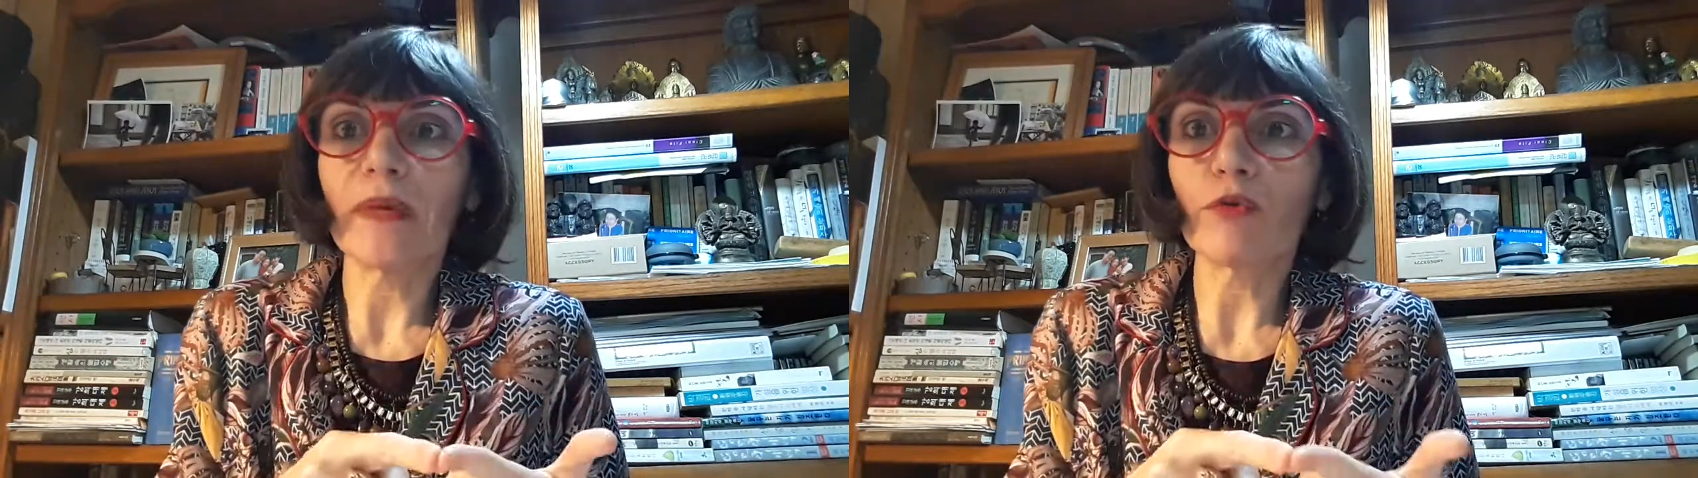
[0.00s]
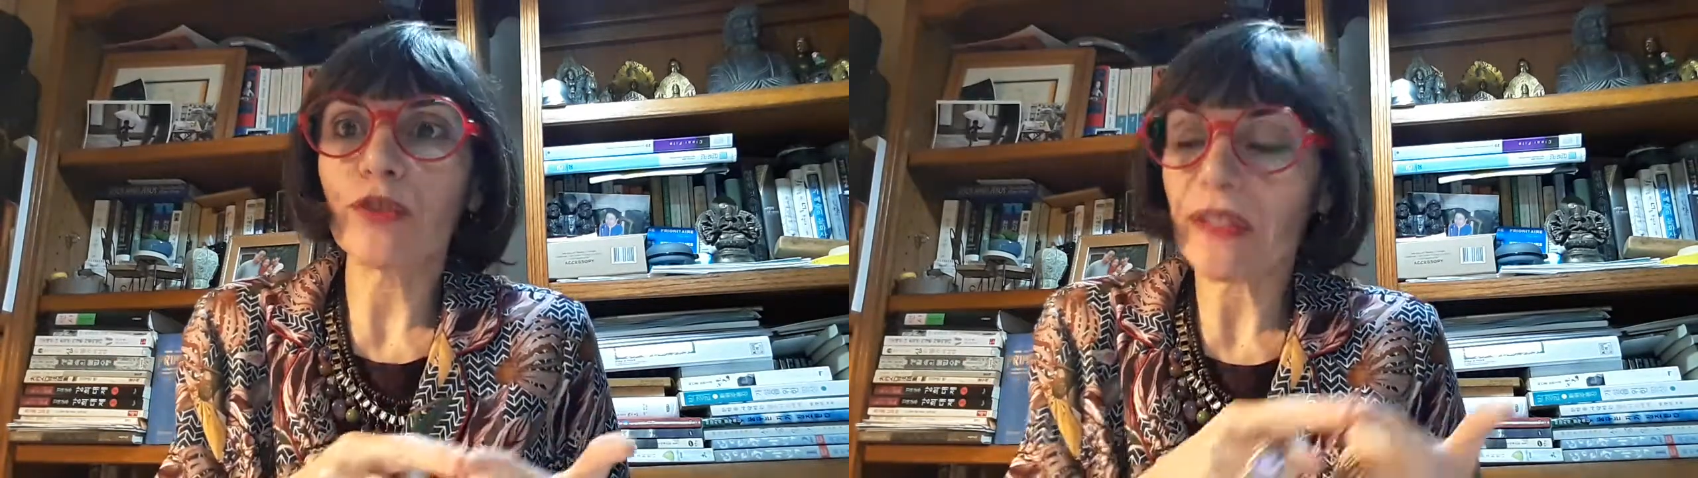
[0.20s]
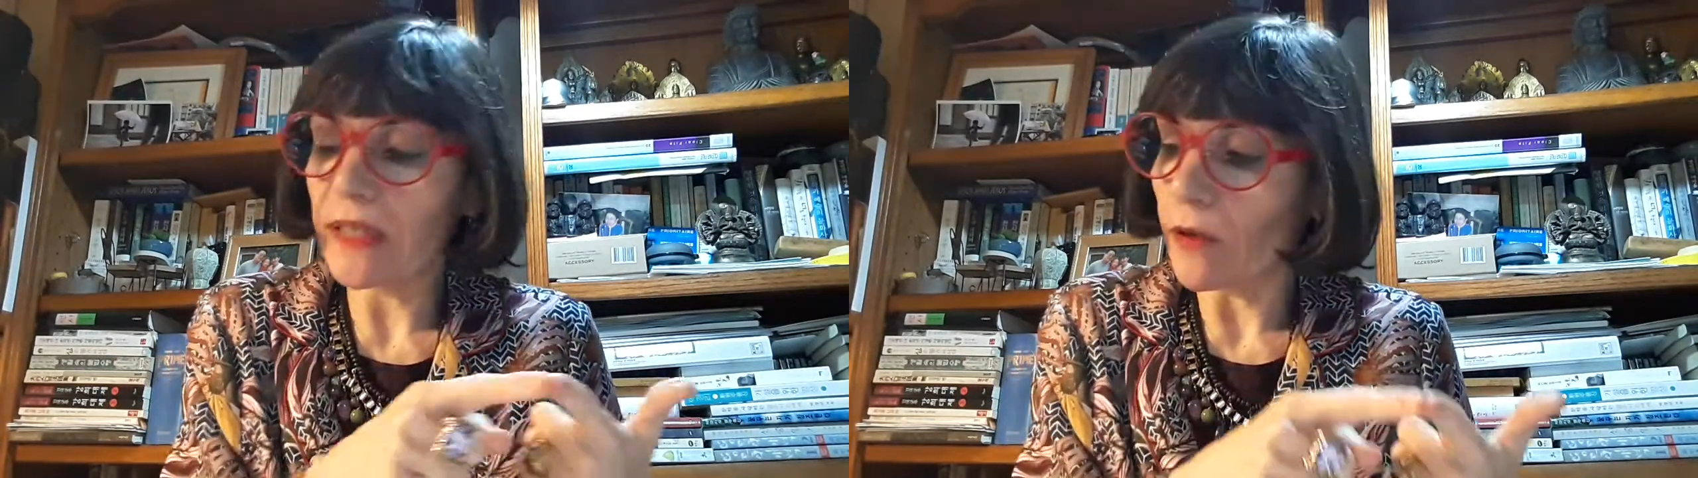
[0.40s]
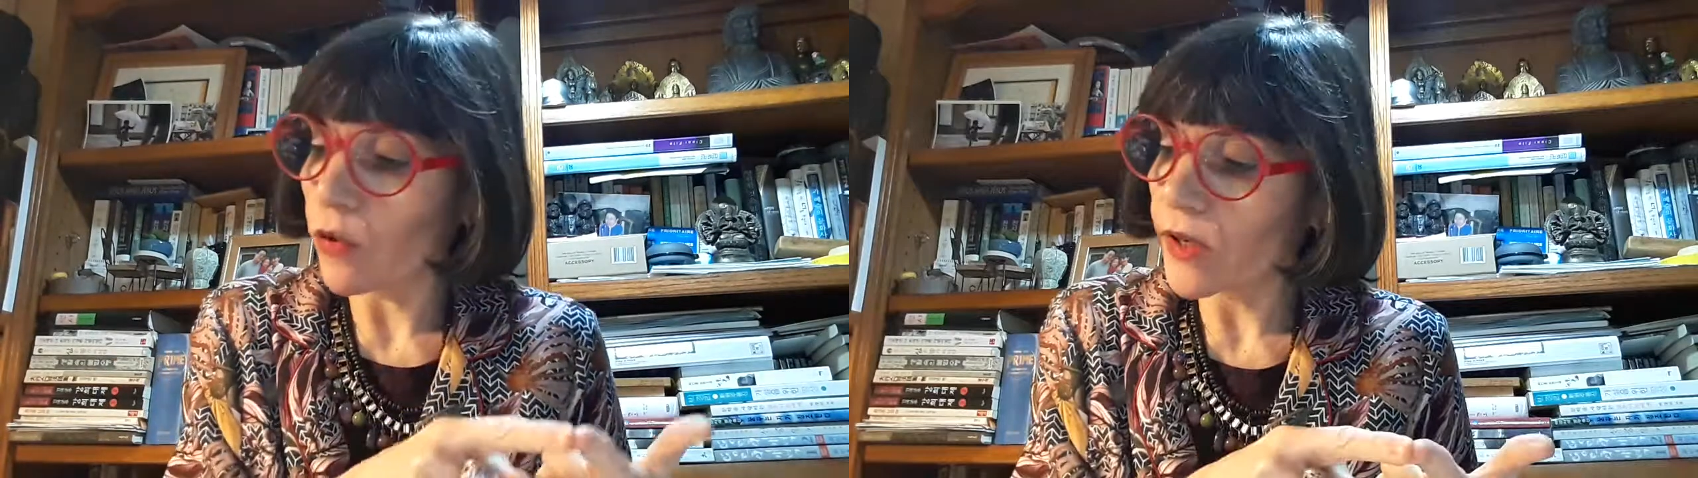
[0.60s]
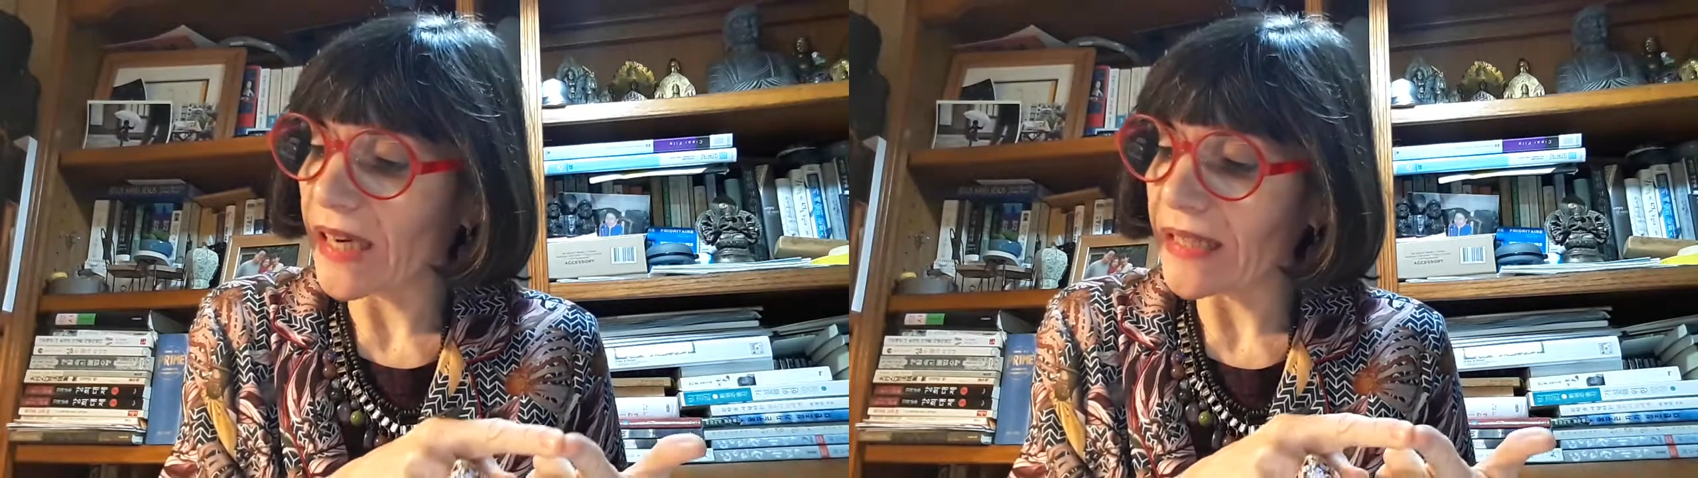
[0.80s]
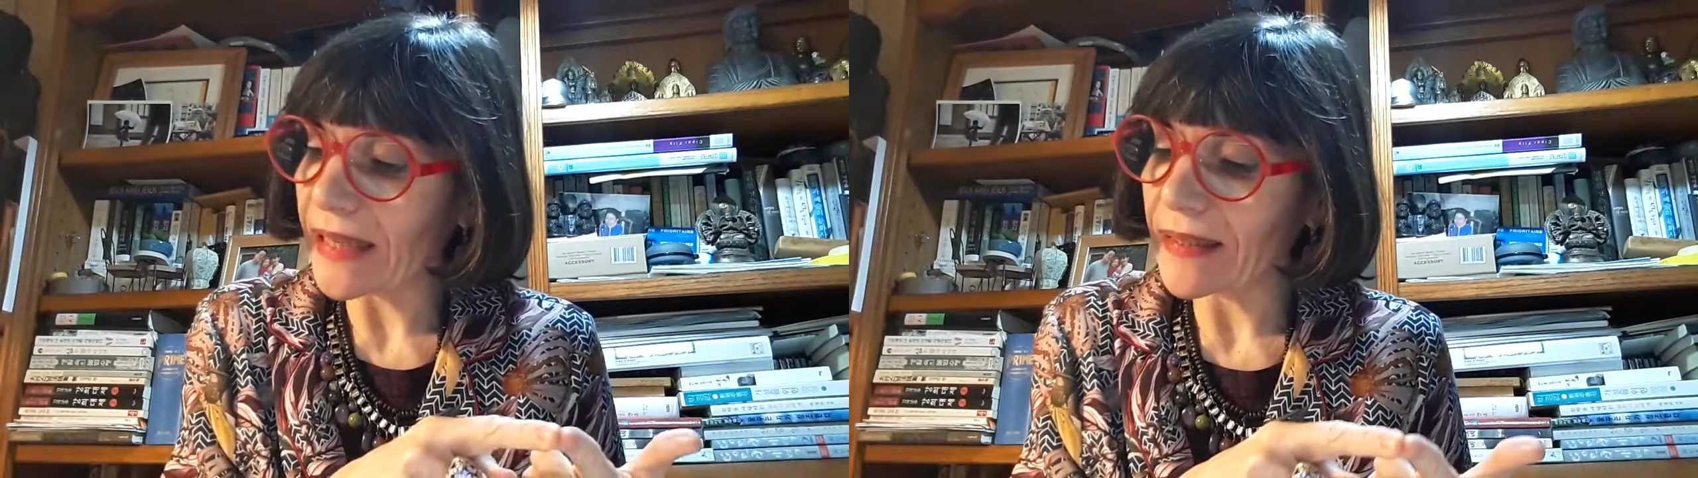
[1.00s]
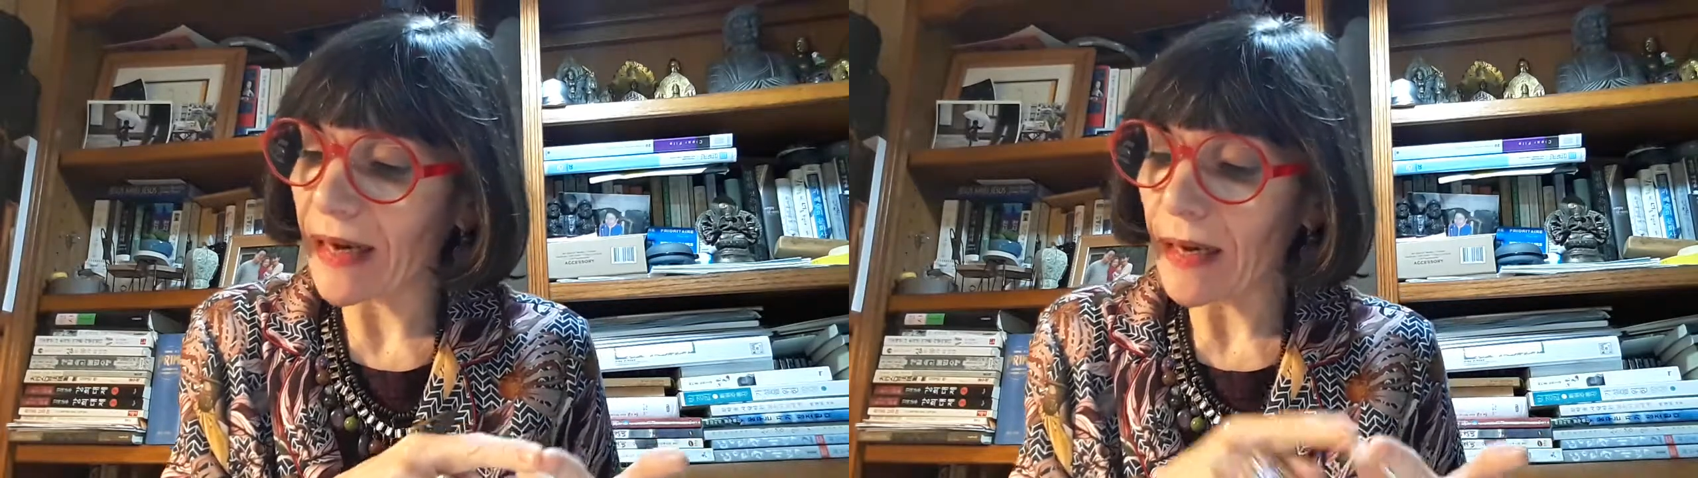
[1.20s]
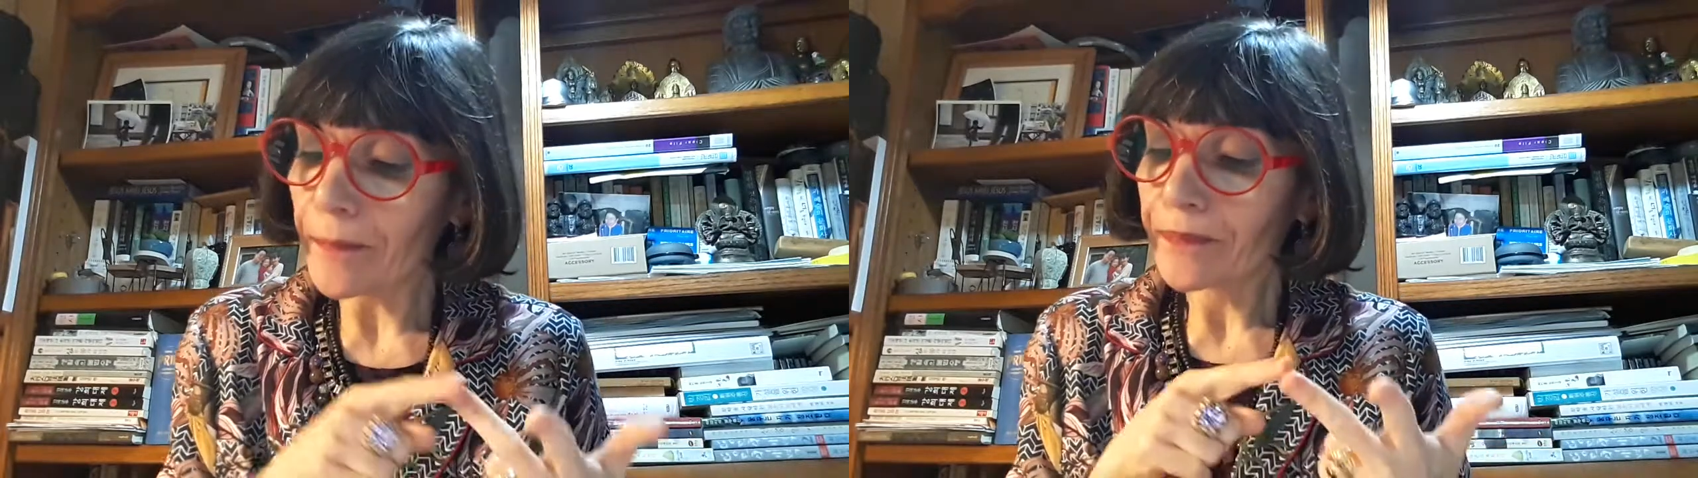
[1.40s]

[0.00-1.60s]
mais aussi au Canada,